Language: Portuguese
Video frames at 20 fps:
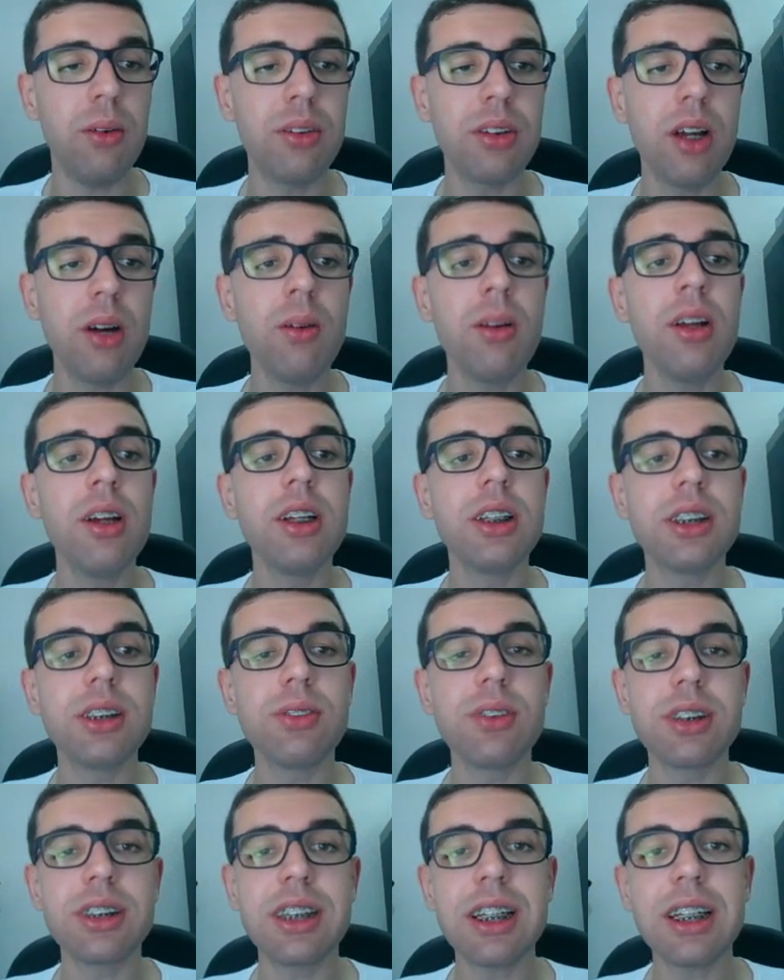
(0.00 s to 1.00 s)
Então, se
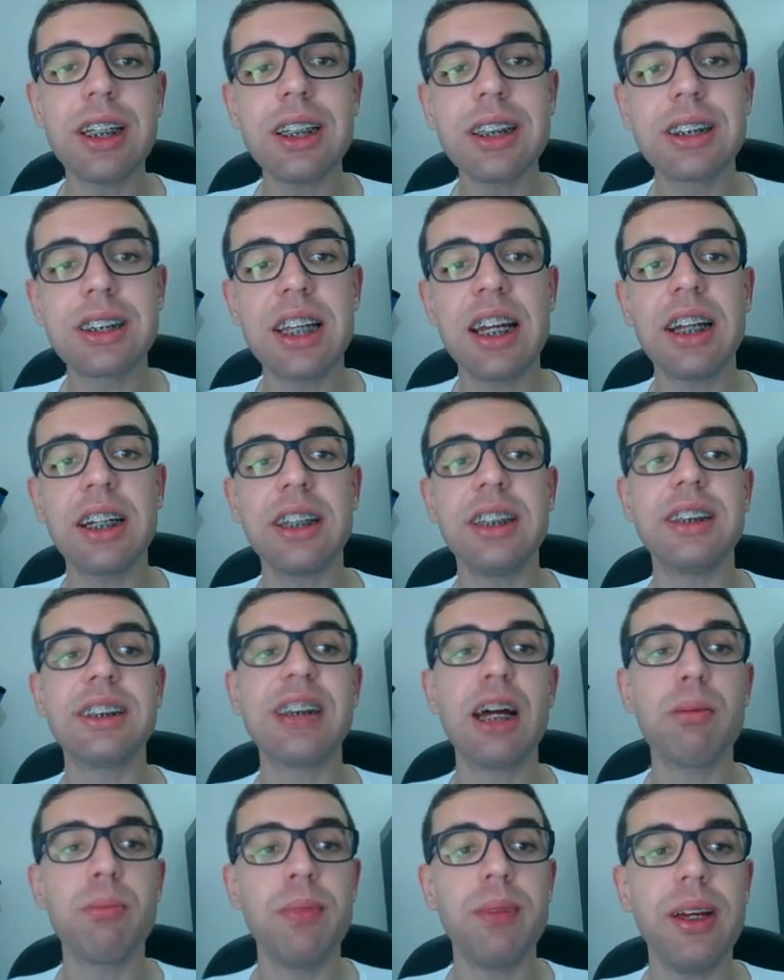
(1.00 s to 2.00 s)
você quiser aqui
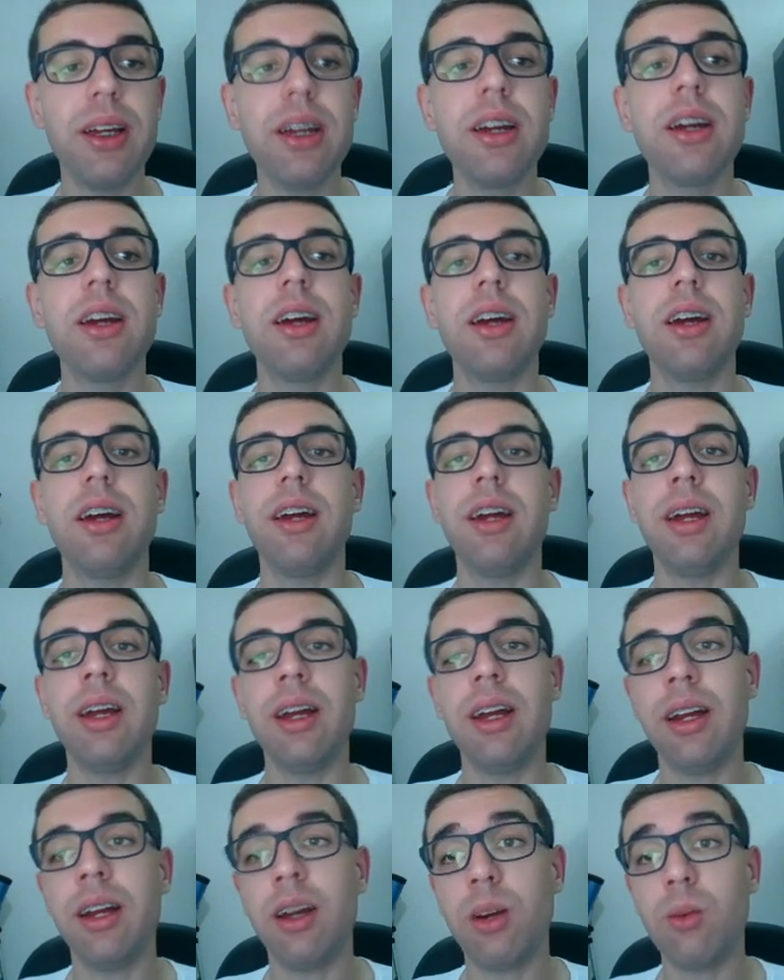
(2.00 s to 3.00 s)
saber
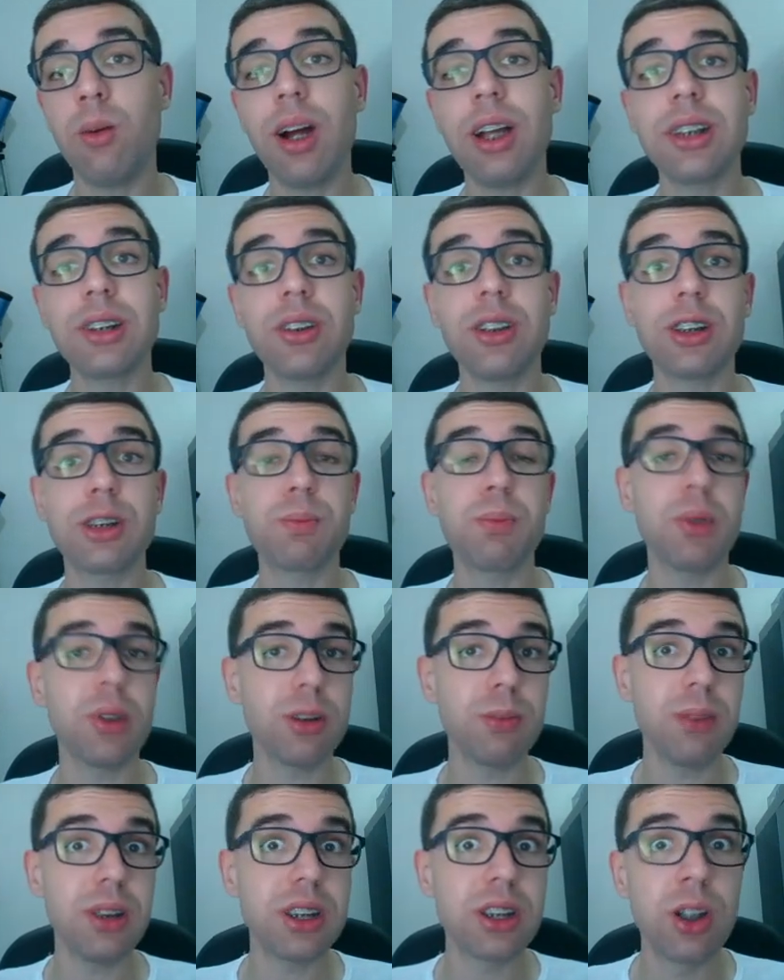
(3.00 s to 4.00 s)
é, quais são as
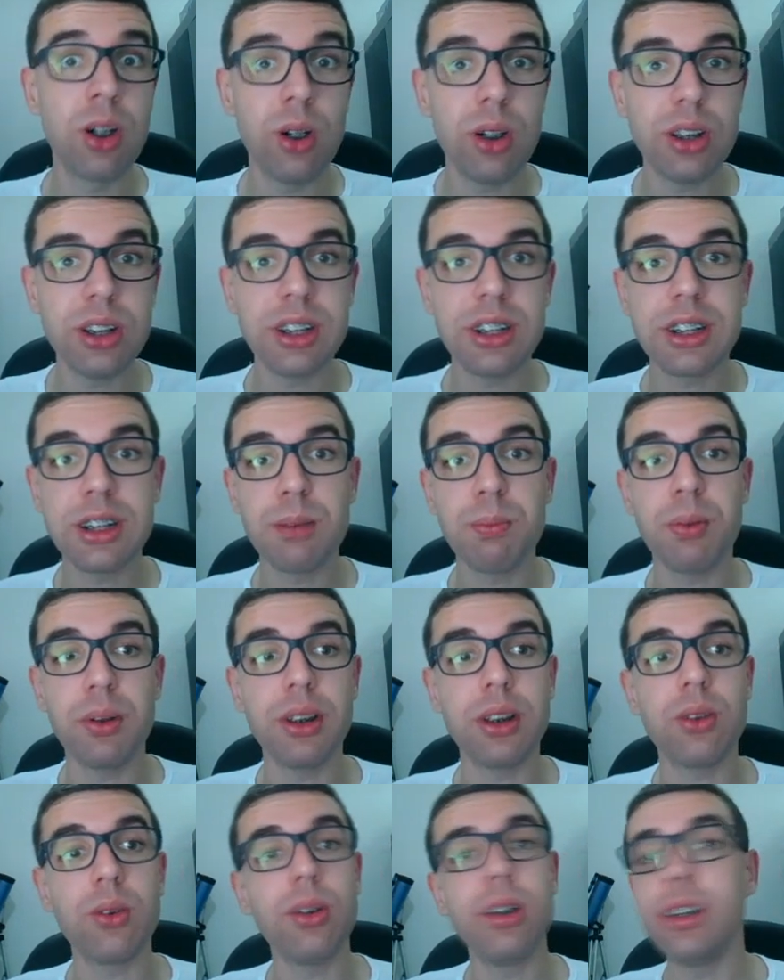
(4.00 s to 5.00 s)
próximas rochas que
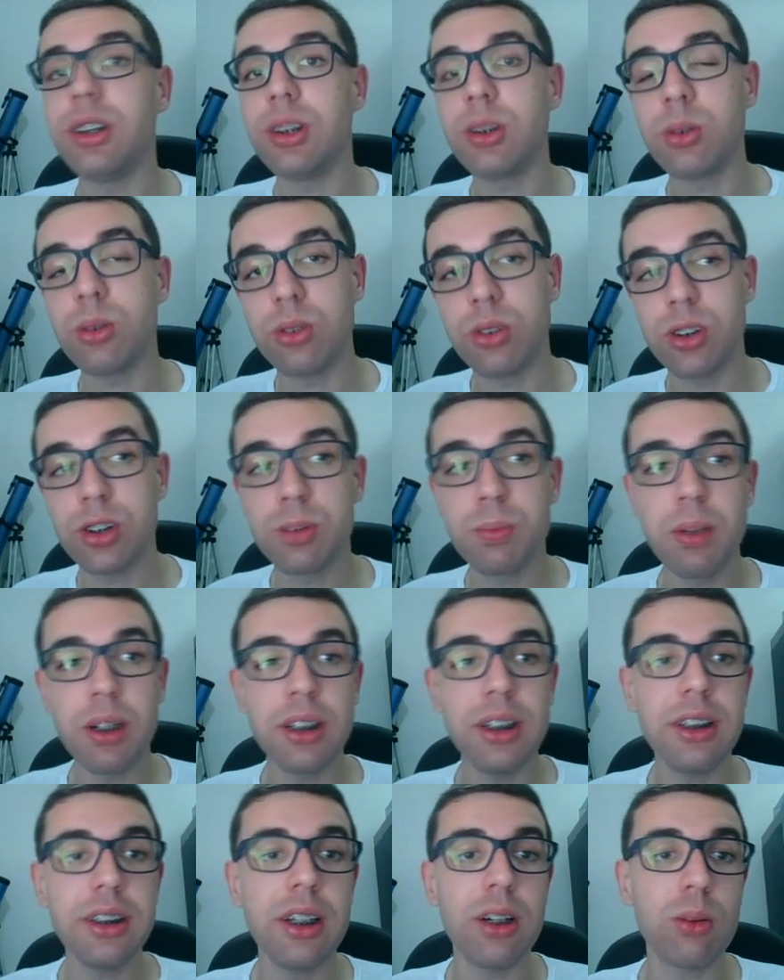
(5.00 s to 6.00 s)
podem colidir com o nosso
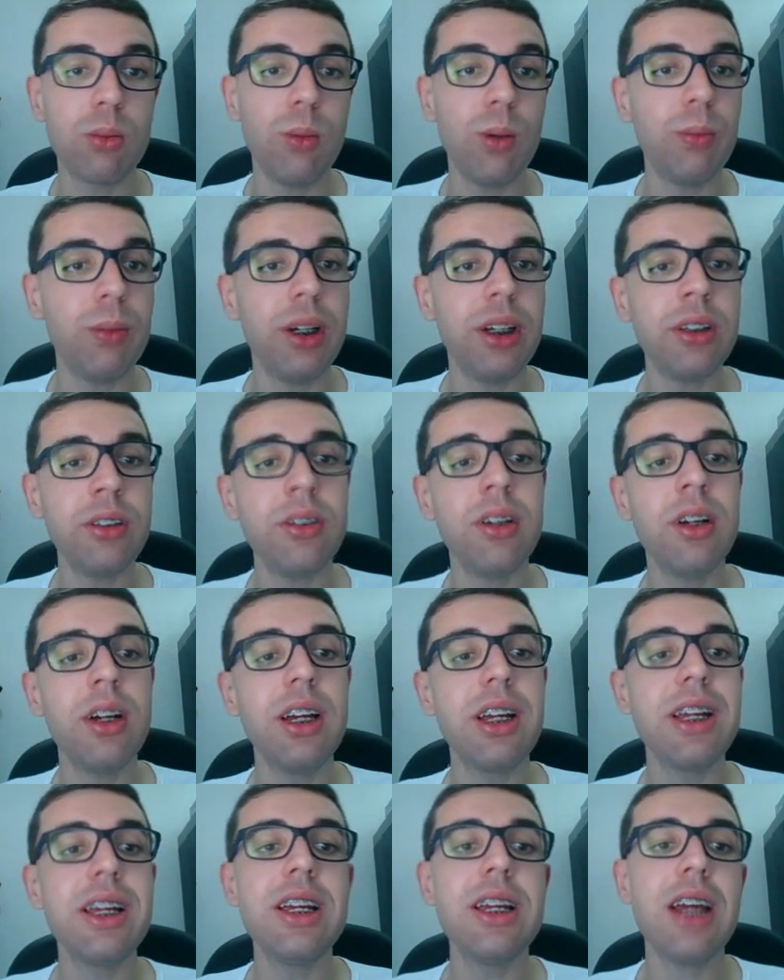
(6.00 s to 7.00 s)
planeta em algum momento
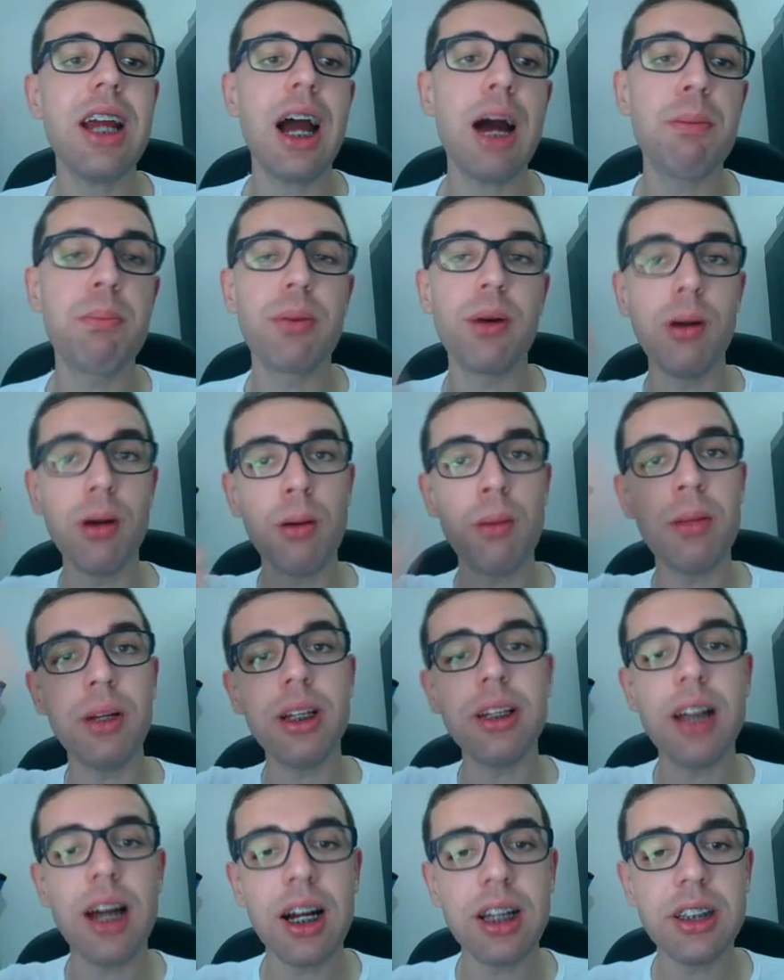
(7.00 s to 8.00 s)
e a
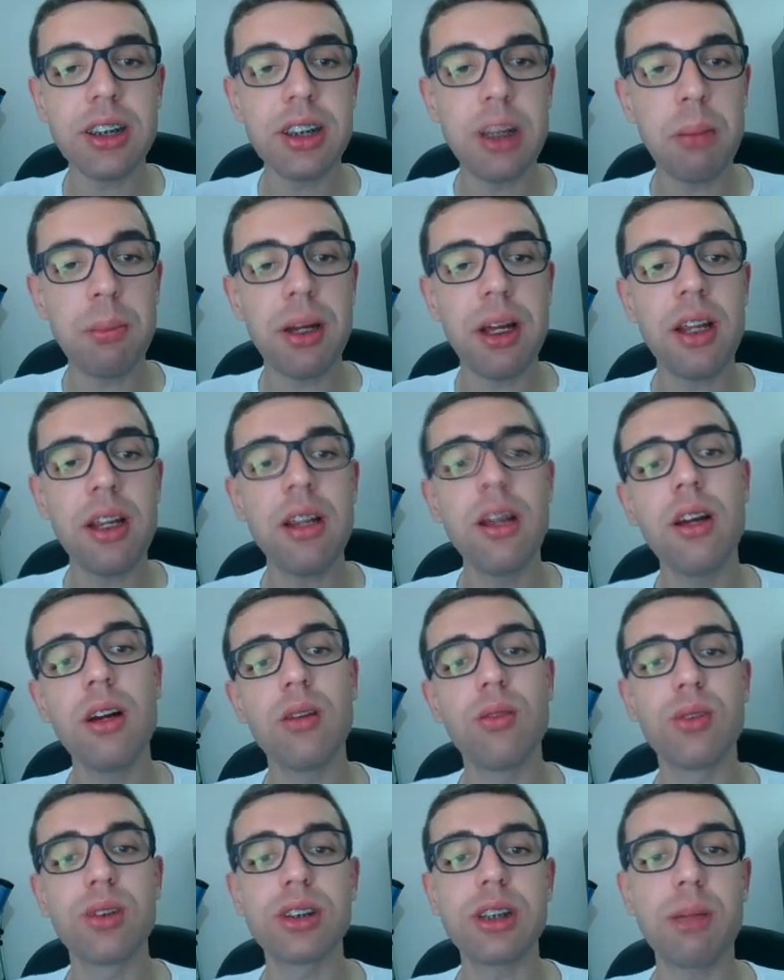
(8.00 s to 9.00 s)
probabilidade também
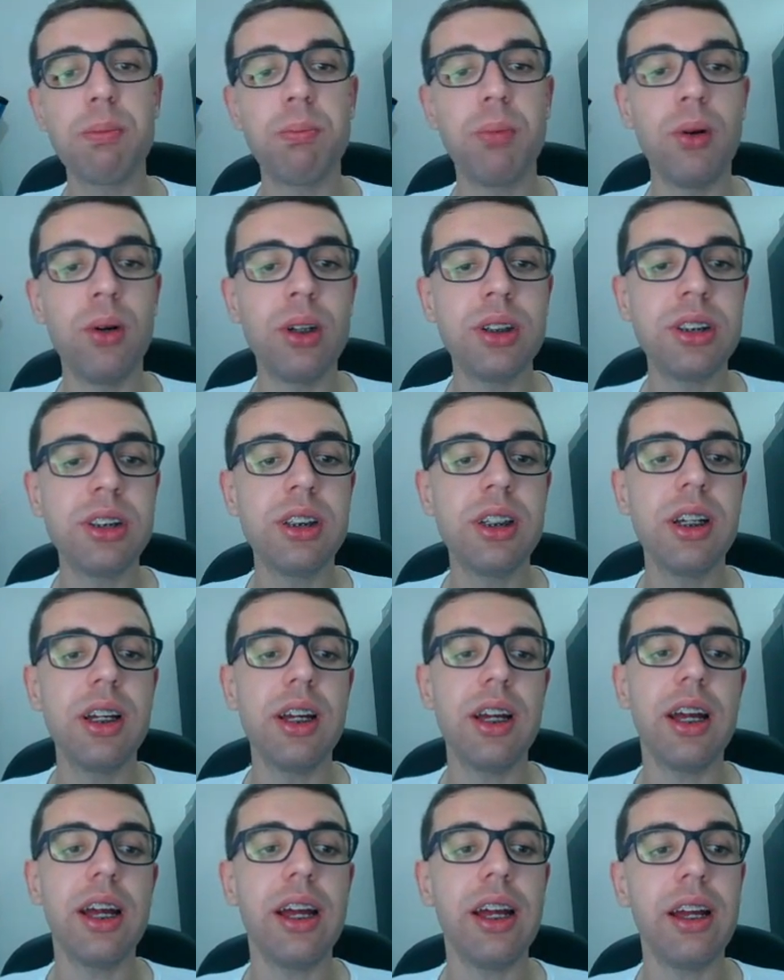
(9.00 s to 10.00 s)
você pode
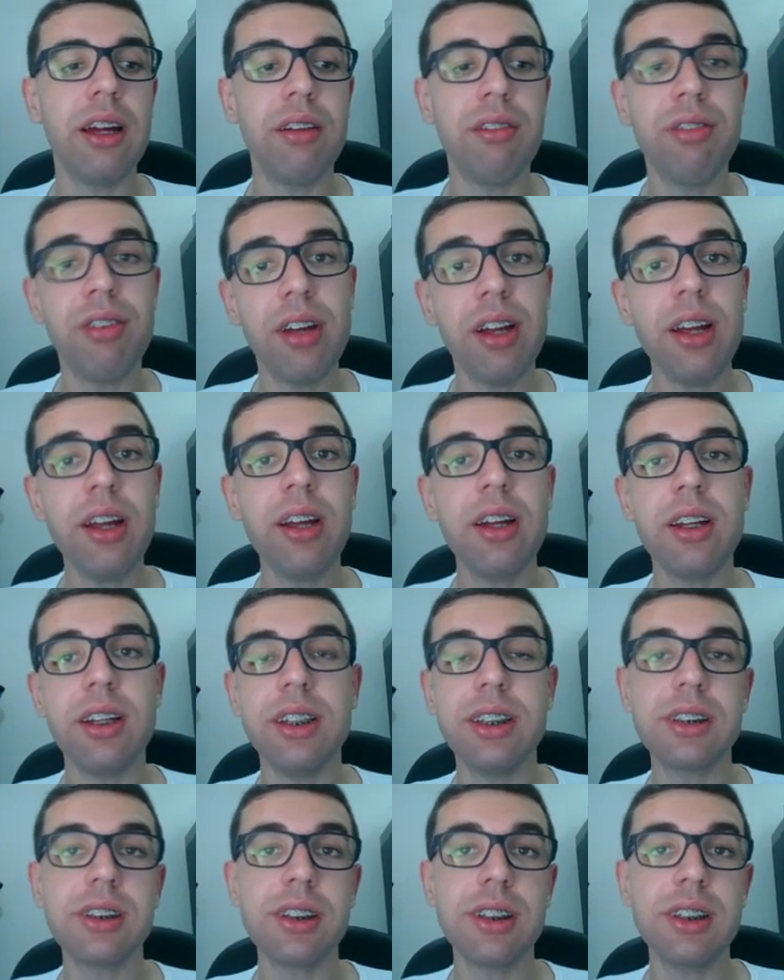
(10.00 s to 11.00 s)
é, ver
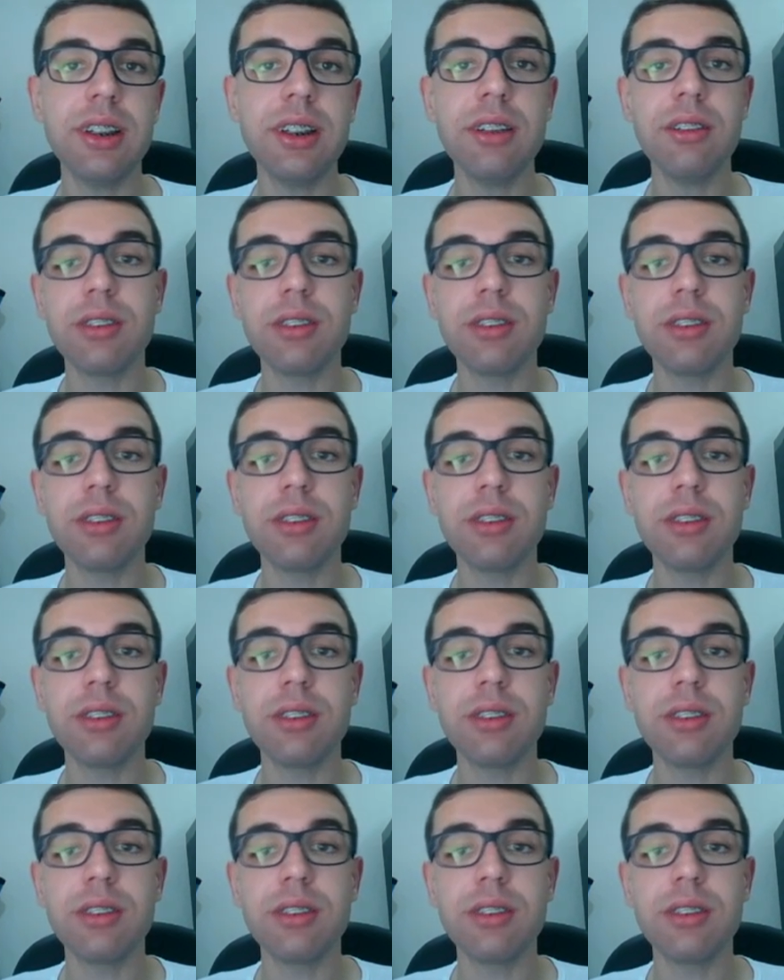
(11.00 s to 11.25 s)
isso aqui.